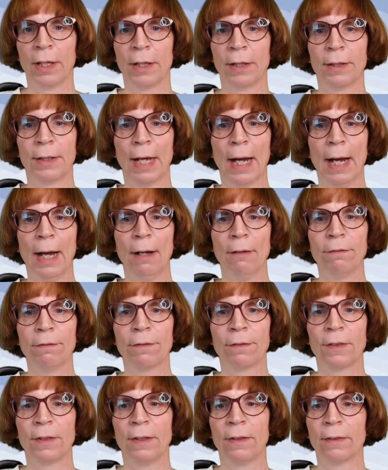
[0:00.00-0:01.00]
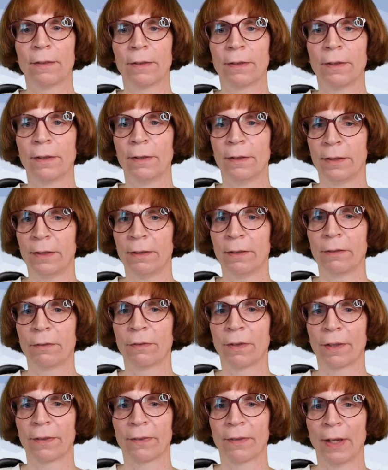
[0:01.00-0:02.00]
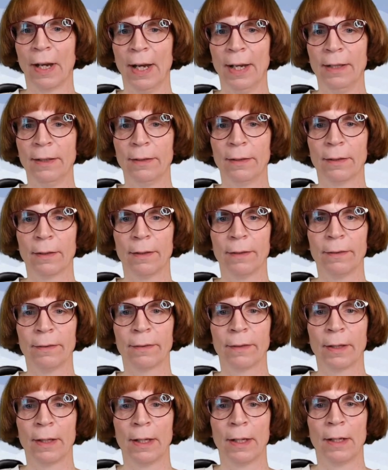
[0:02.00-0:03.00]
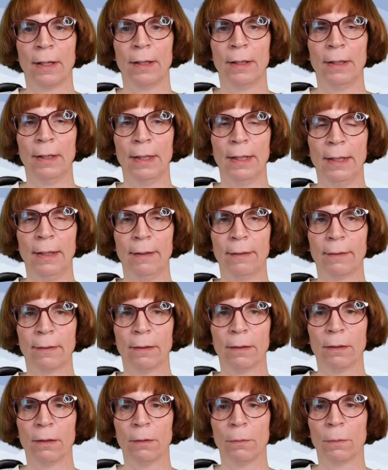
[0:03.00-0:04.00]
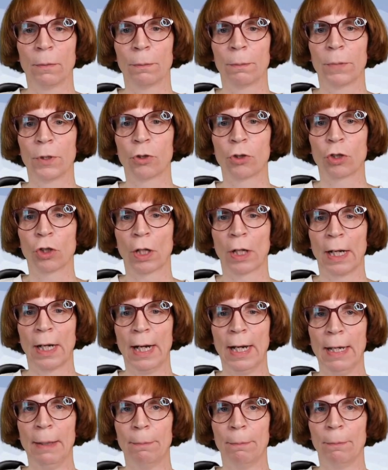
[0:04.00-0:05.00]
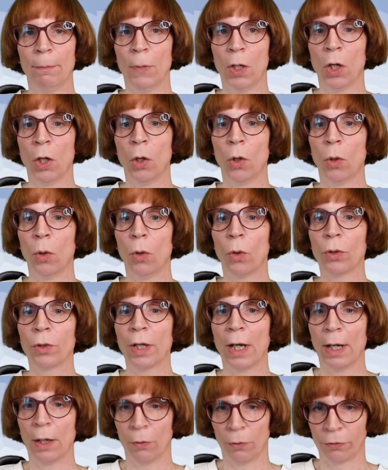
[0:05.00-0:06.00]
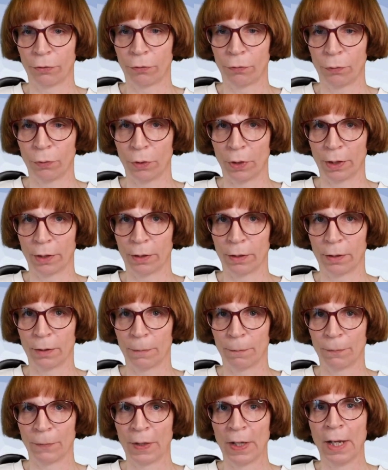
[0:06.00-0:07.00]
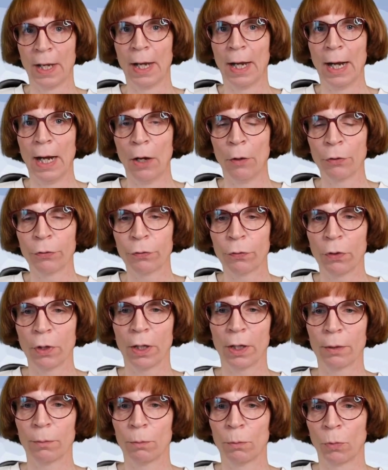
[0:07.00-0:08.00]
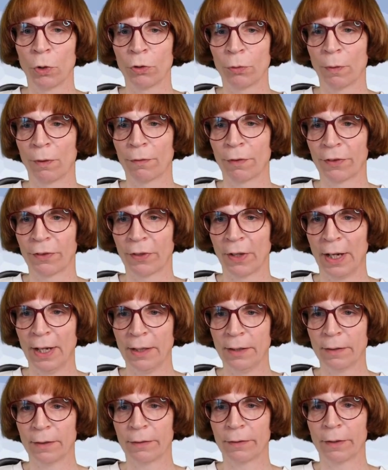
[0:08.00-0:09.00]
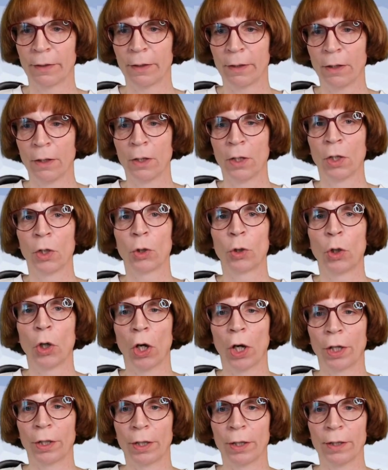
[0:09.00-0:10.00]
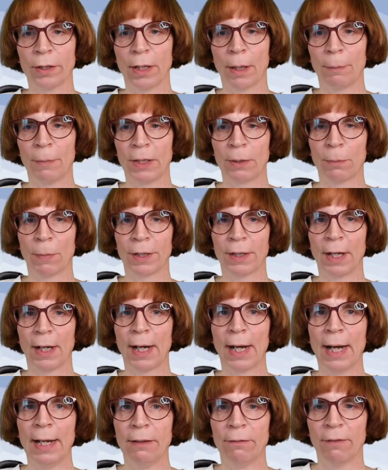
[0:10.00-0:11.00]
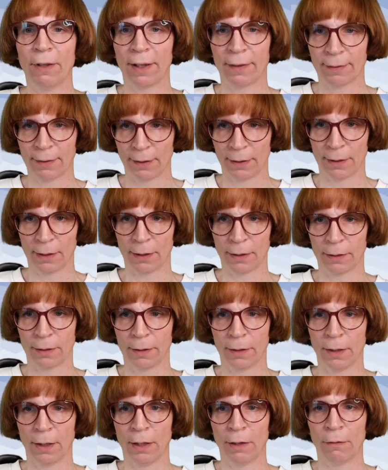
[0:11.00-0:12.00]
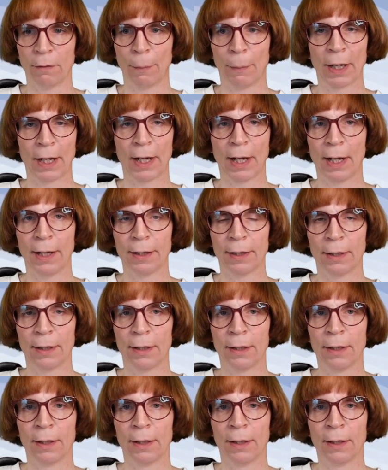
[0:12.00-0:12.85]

darf diese, dieses Verzeichnis lesen, beschreiben und ausführen. Ausführen muss man Verzeichnisse können, damit man da reinwechseln kann. Wenn man keine